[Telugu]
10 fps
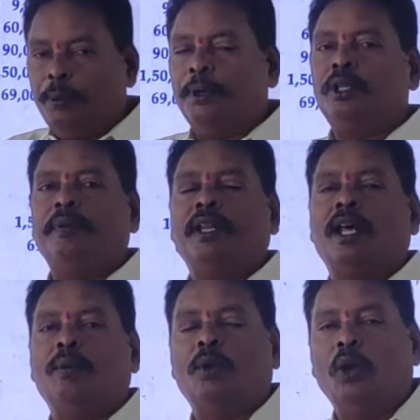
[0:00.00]
పద్దు
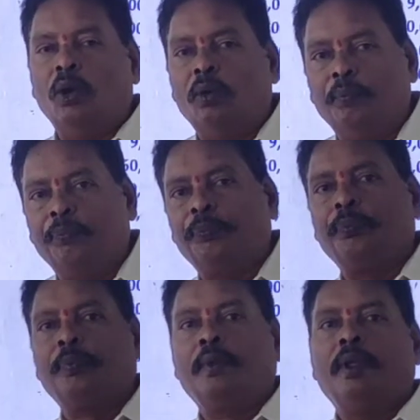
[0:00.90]
విధానంలో
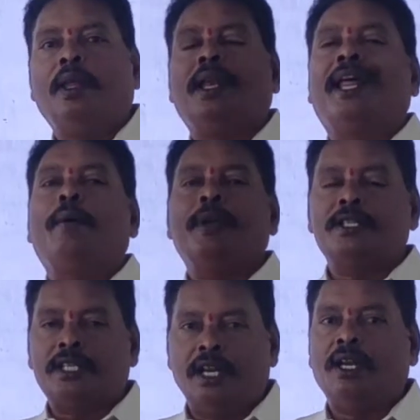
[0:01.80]
లాభ
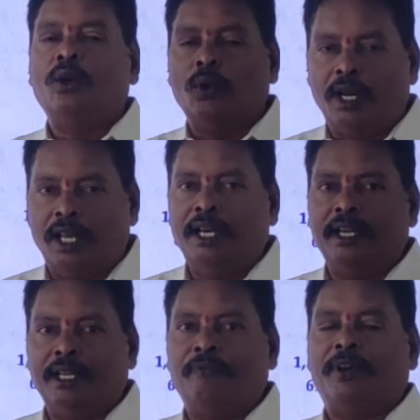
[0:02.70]
నష్టాలు కనుగొనాలి
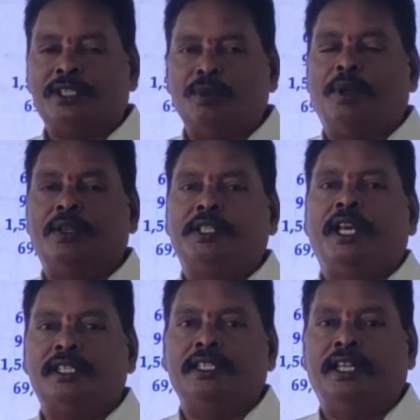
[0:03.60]
అంటే ఫస్ట్ మనం
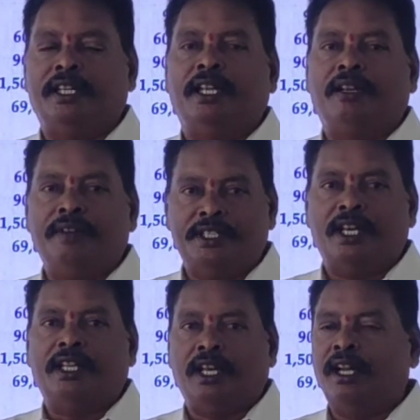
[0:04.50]
చేయాల్సింది ఏంటంటే
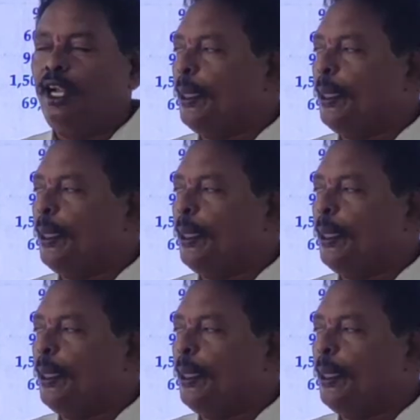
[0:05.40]
విద్యార్థిగా